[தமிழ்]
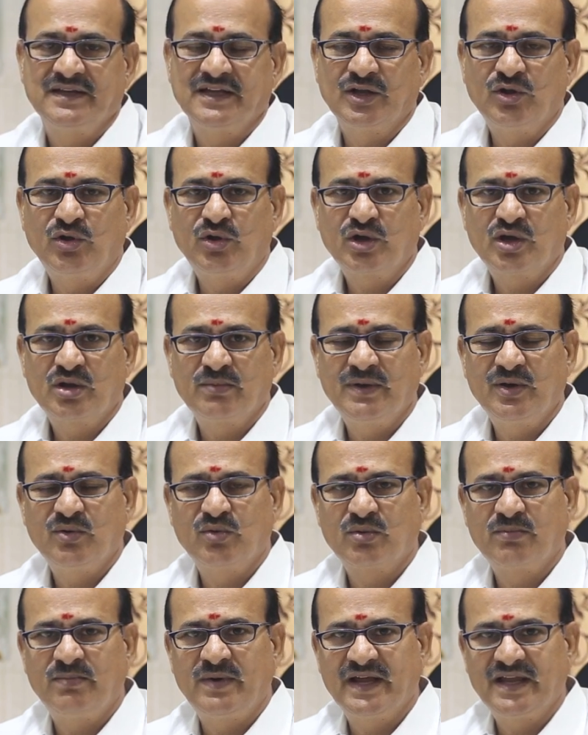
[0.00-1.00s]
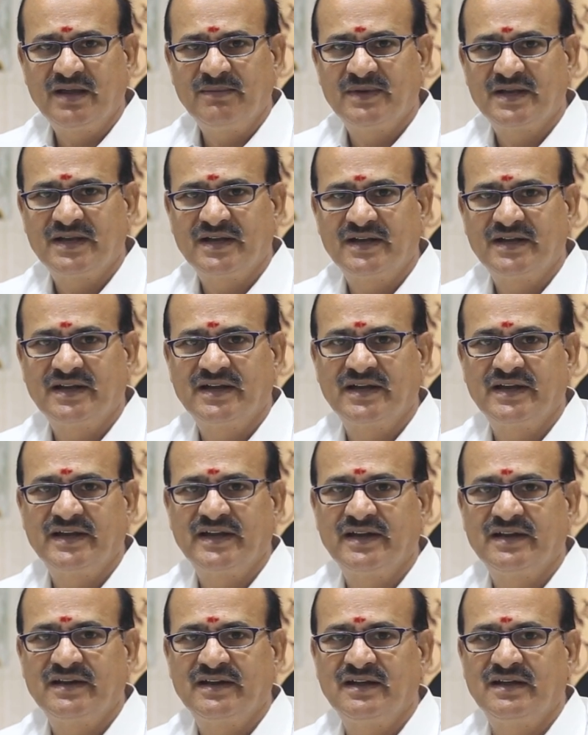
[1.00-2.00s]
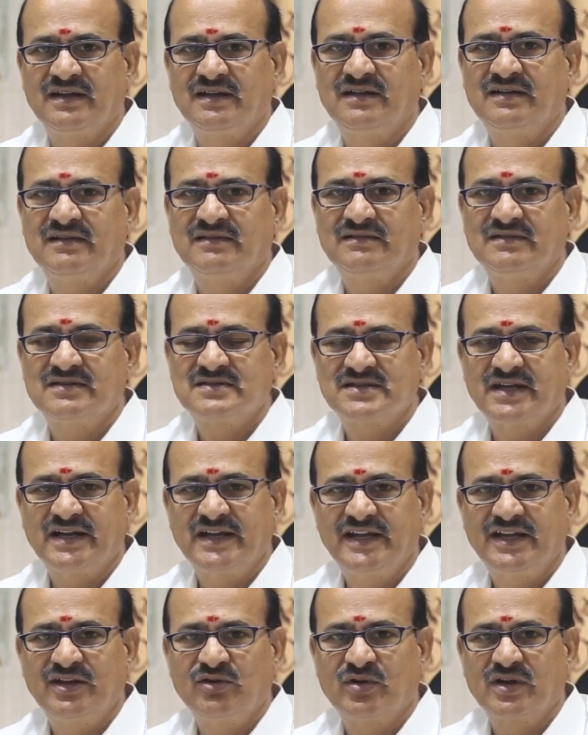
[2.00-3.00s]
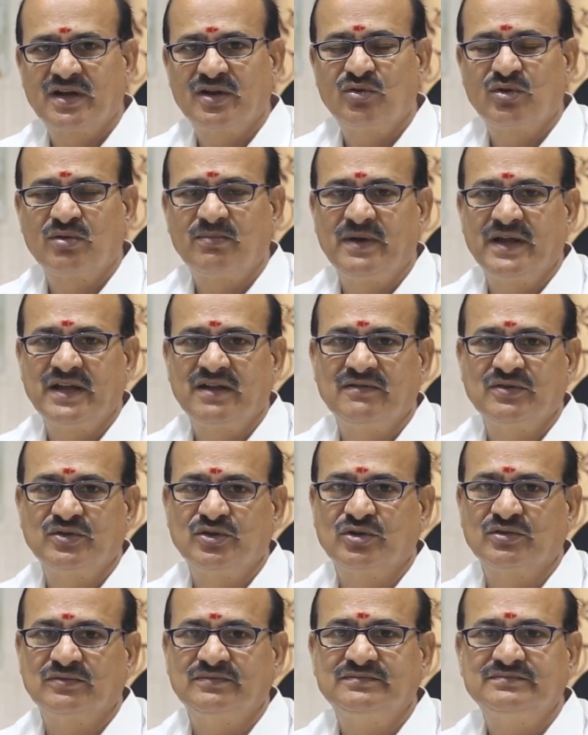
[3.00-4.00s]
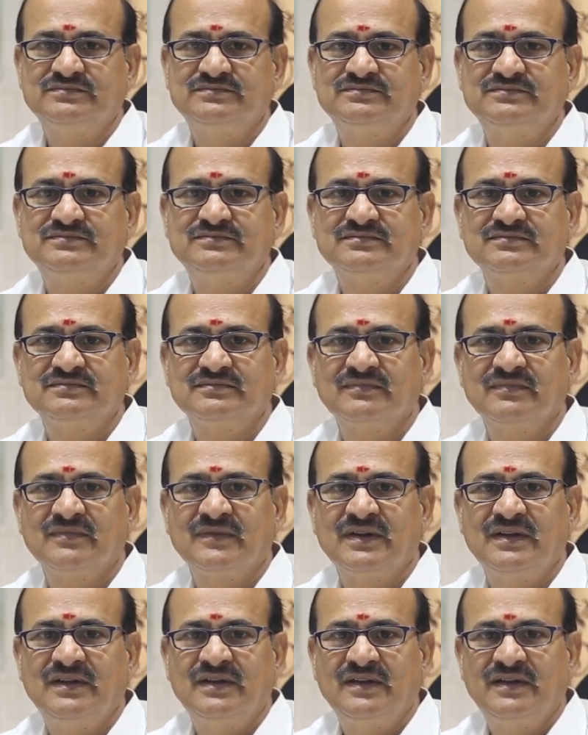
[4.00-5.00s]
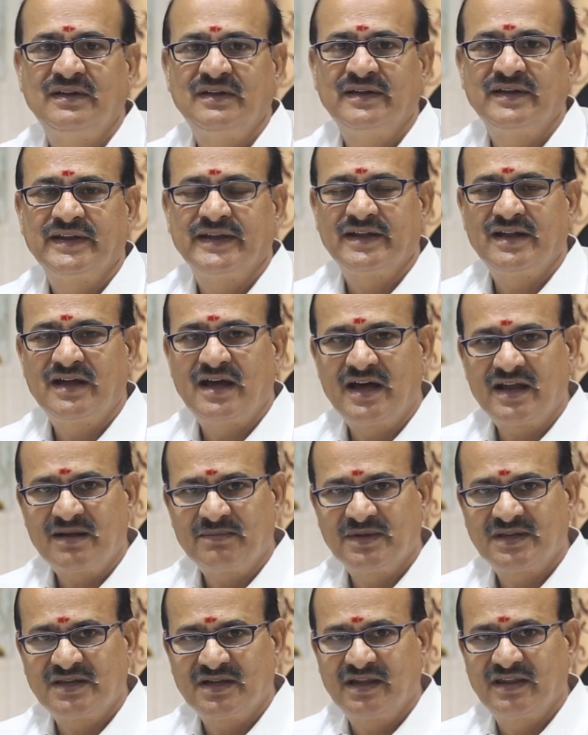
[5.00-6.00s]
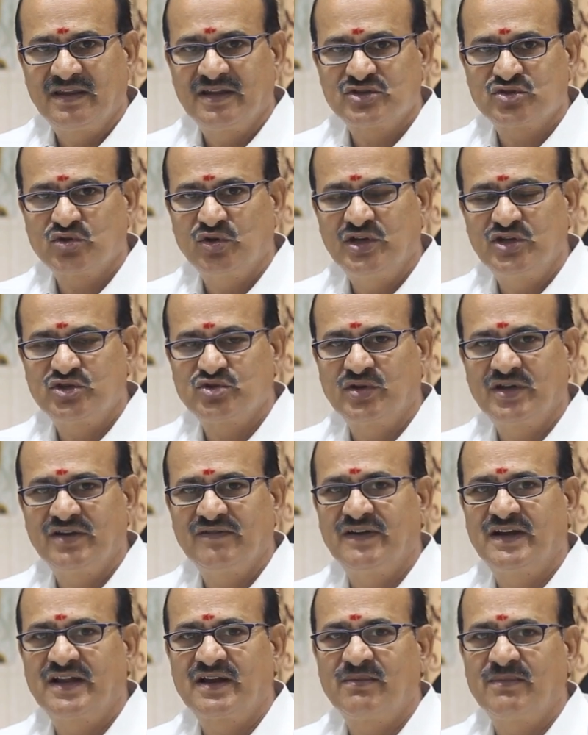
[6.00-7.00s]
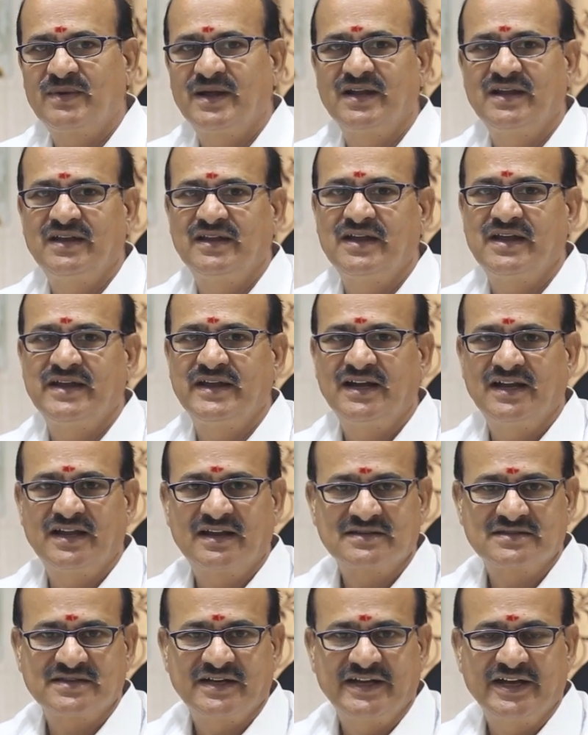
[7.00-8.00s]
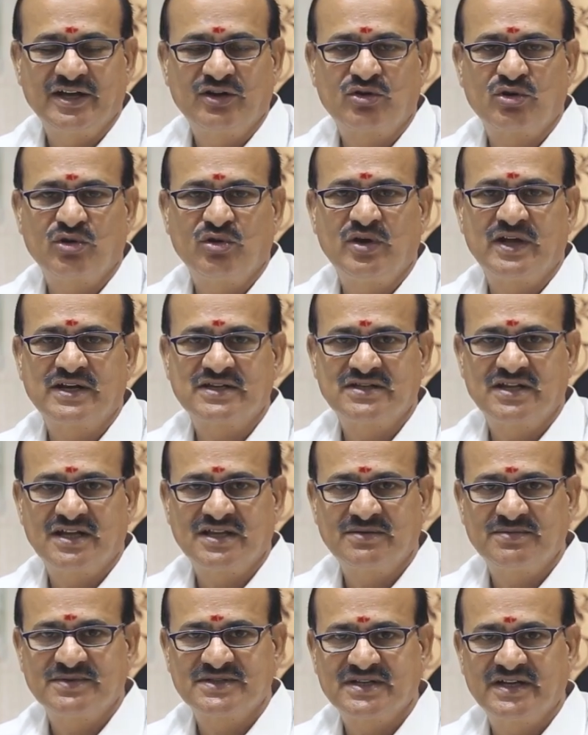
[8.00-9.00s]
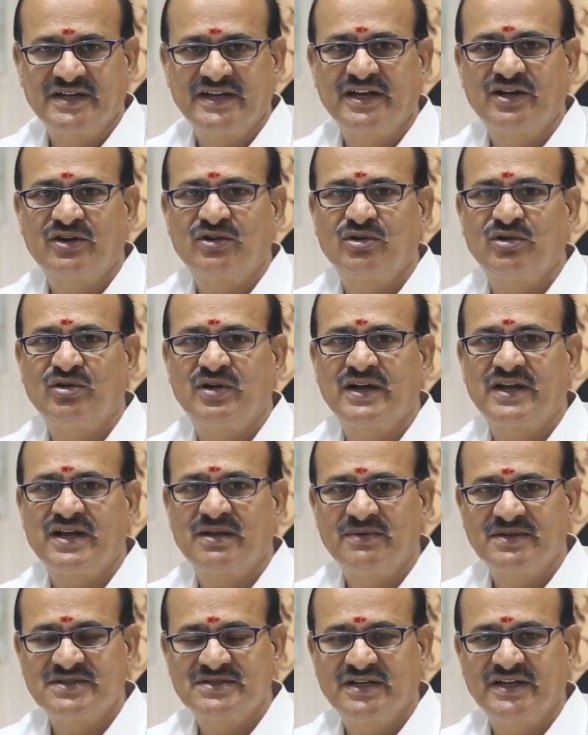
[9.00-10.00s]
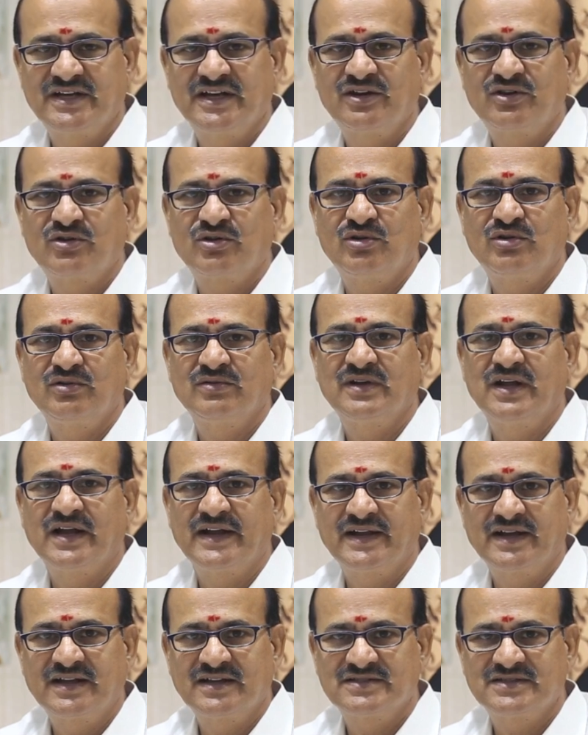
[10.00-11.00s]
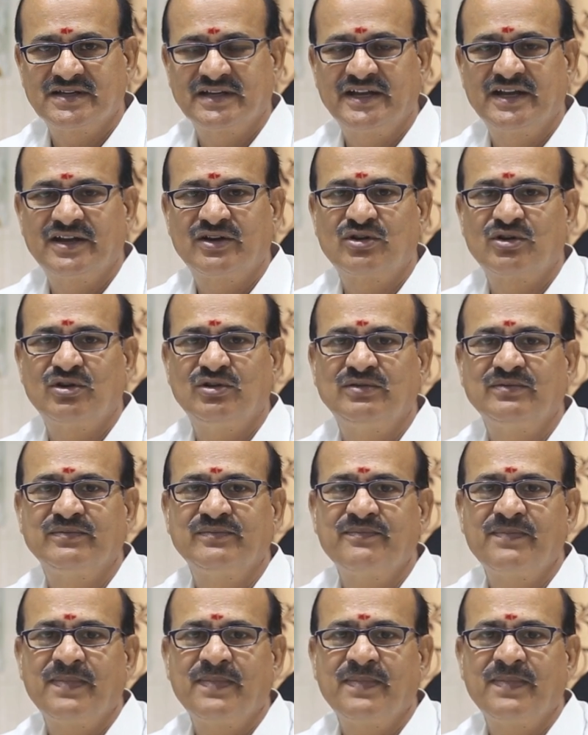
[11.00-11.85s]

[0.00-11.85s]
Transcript: எல்லோருக்குமே ஒரு பயம் என்னன்னு கேட்டிங்கன்னா சனியினுடனே ஒரு பயம் வந்துடும் ஏன்னா ஆரம்பத்திலேருந்தே சொல்லி சொல்லி வளருமா இல்லையா ஏழரை சனின்றோம் அர்தாதம சனின்றோம் அட்டம சனின்றோம் கண்டக சனின்றோம்